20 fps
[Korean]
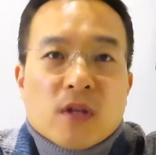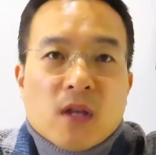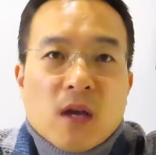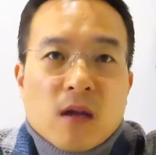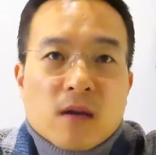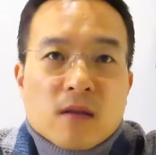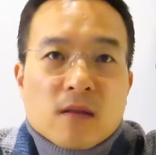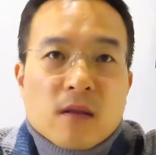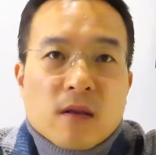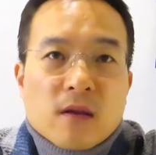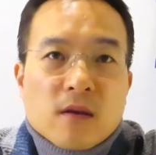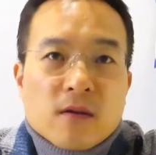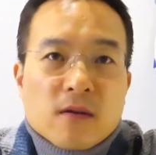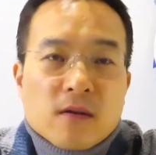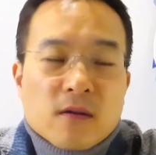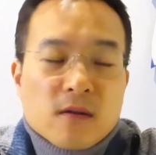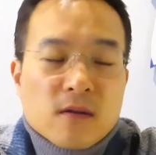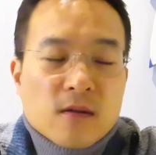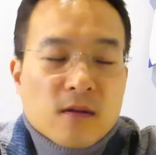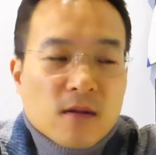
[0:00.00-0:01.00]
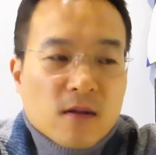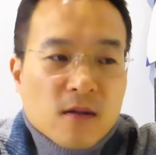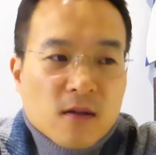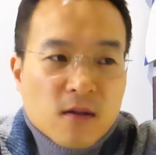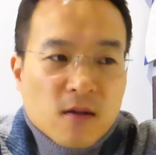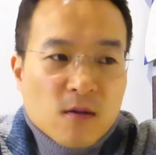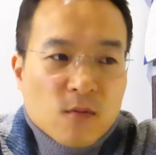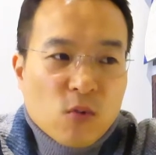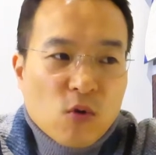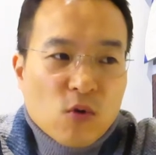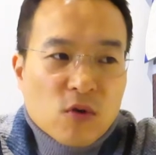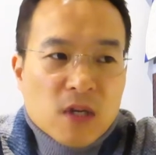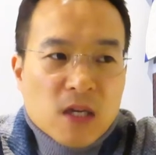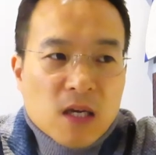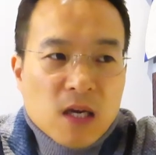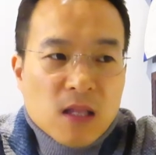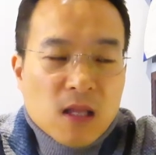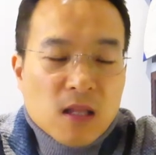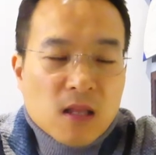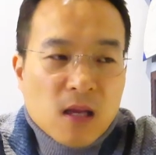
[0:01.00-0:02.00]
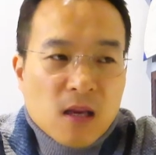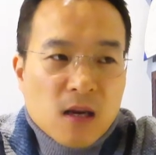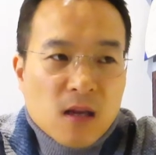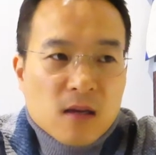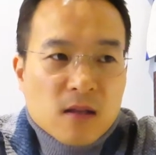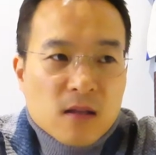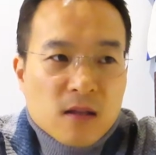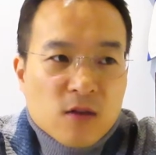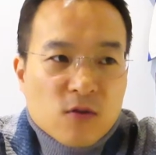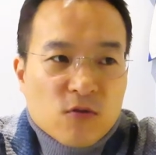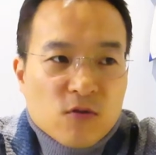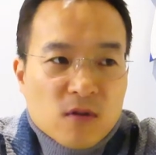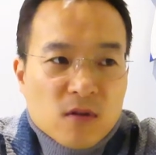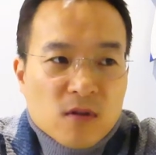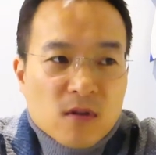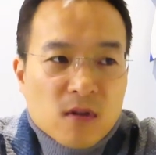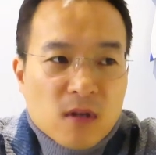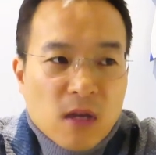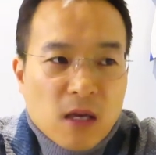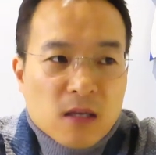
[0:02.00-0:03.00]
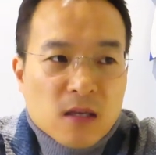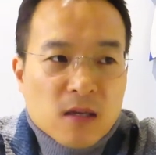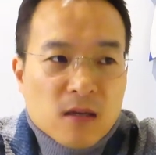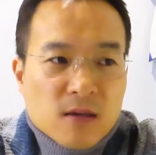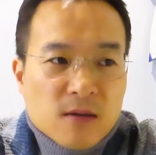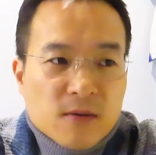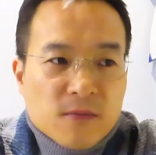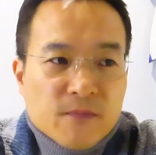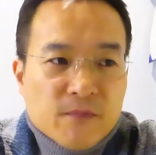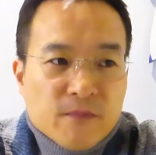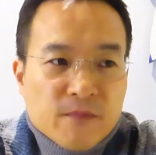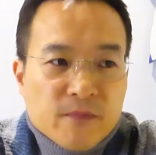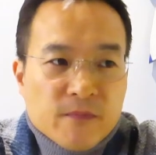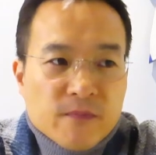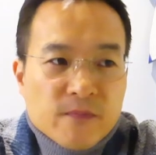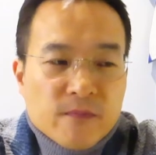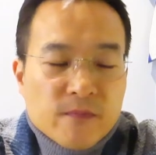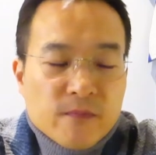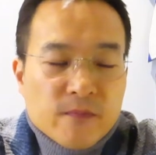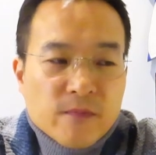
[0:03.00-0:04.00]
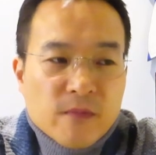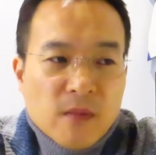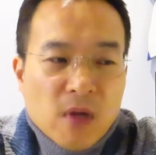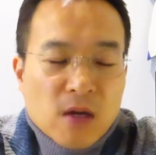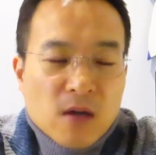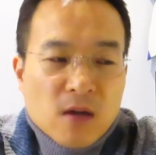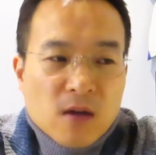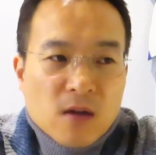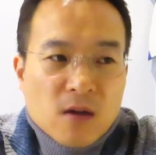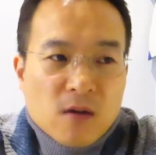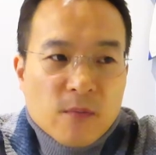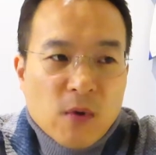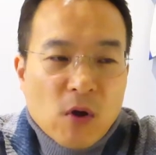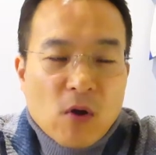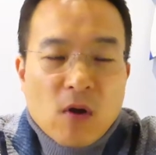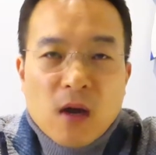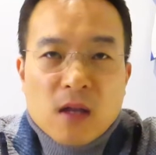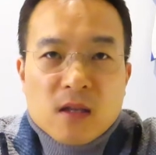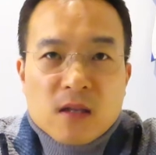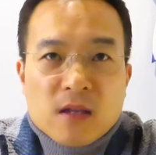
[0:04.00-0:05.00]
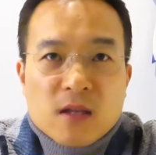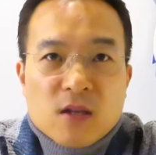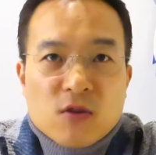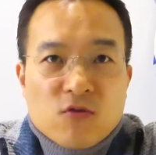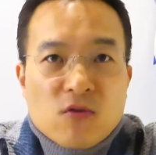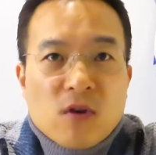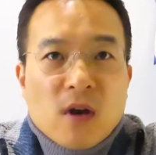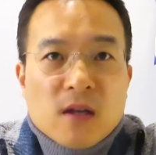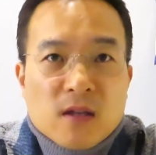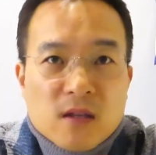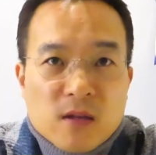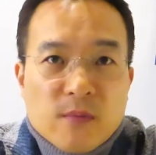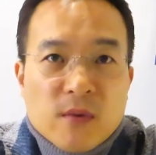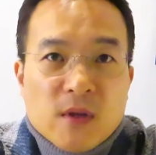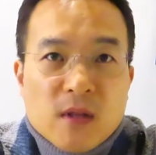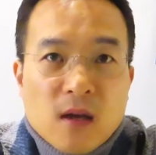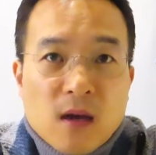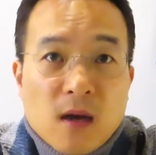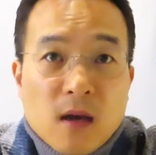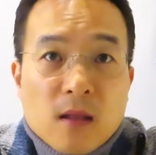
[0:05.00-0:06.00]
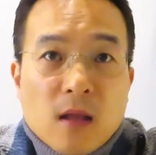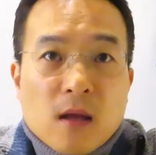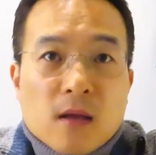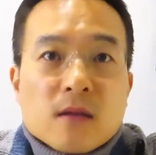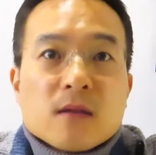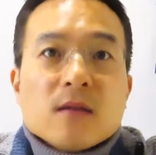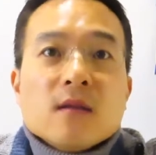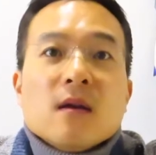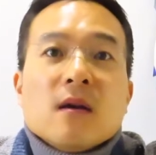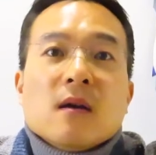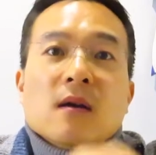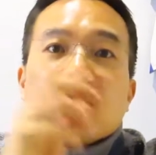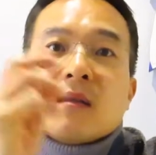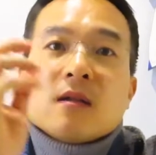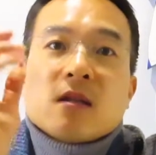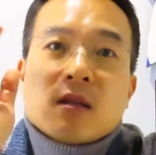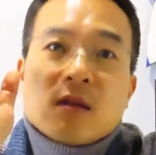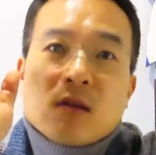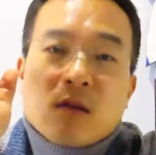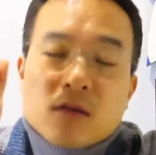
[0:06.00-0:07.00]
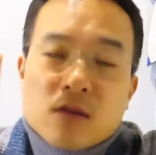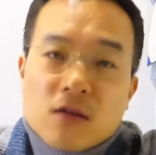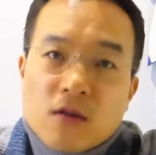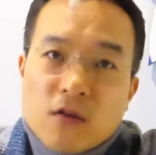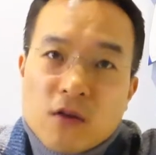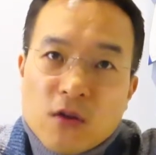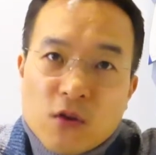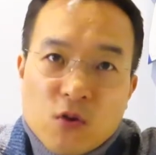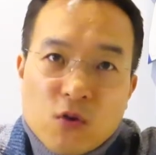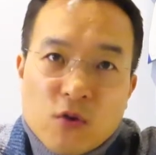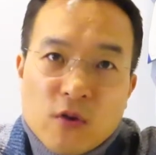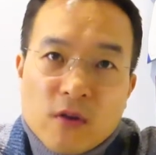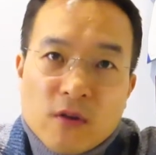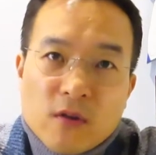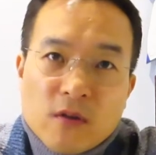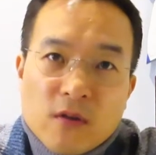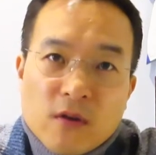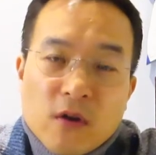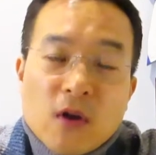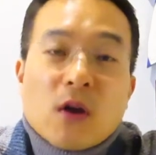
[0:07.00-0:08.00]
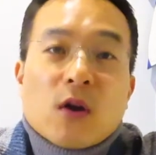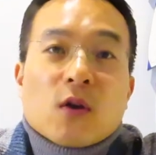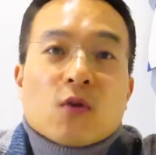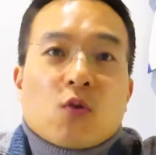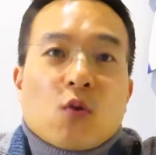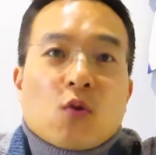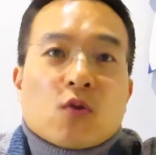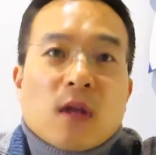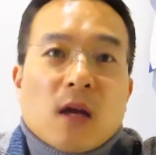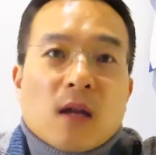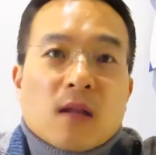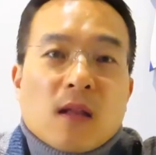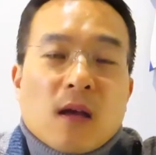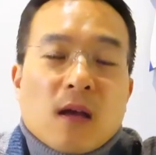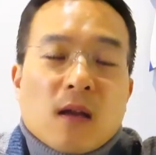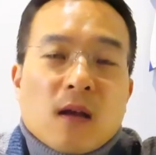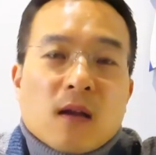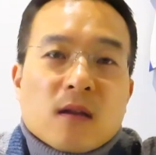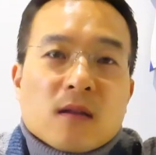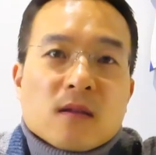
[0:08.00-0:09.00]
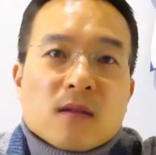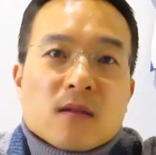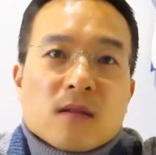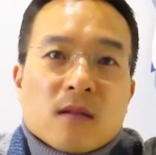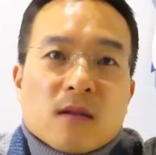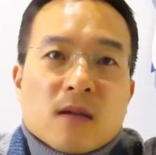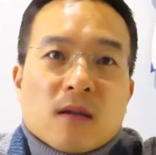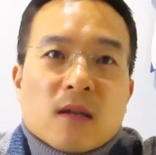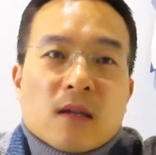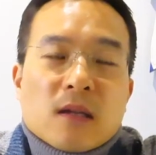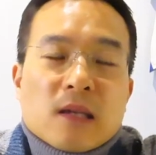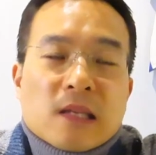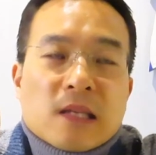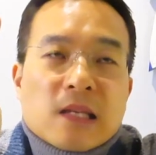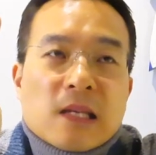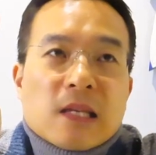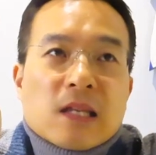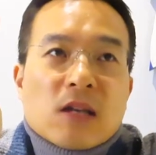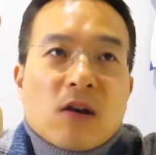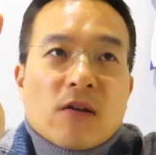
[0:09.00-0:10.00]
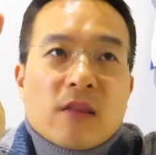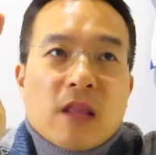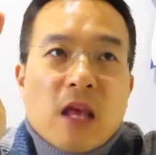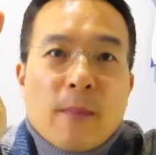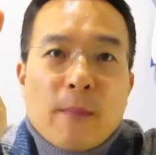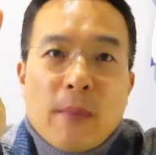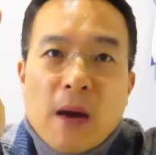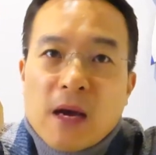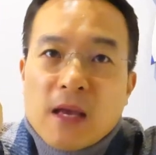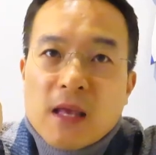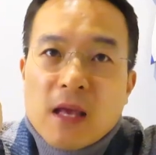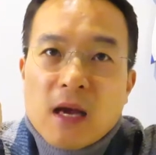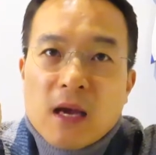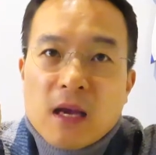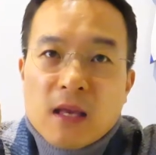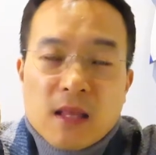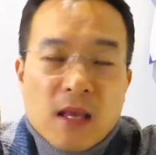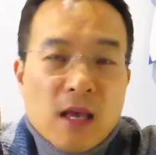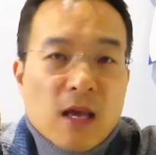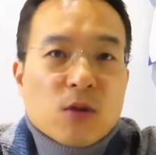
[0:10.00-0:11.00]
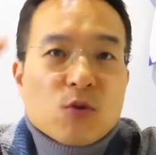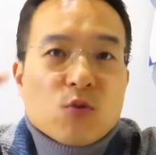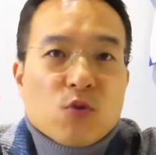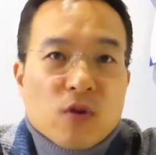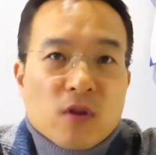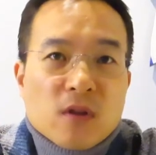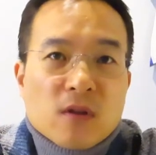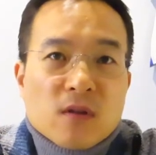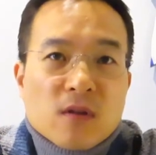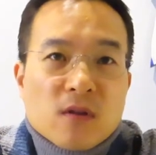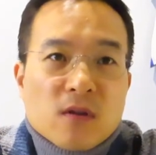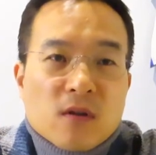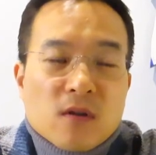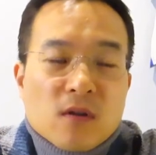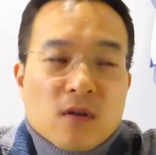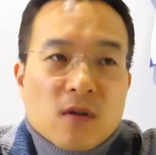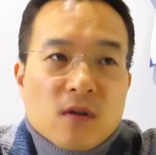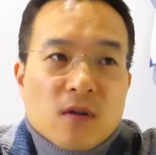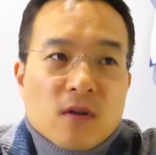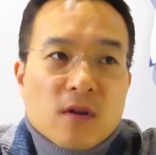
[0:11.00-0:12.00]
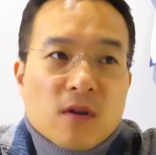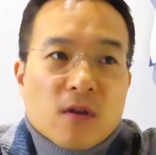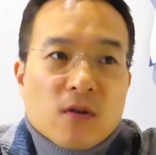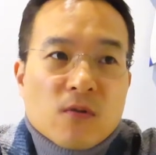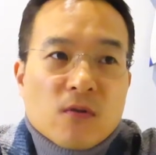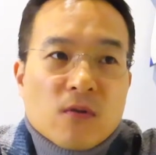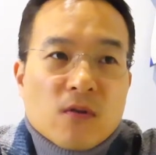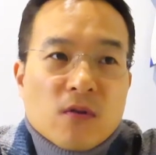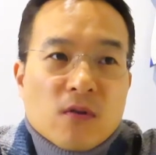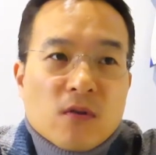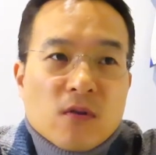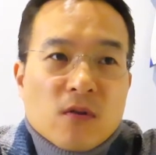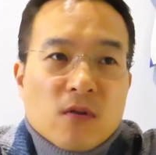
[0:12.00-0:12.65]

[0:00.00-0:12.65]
이제 하는데요. 복시가 나타나는 이유는 사실 몇 가지 이유가 있습니다. 하나는 시력적인 요인, 또 다른 하나는 시선의 방향에 대한 요인, 그리고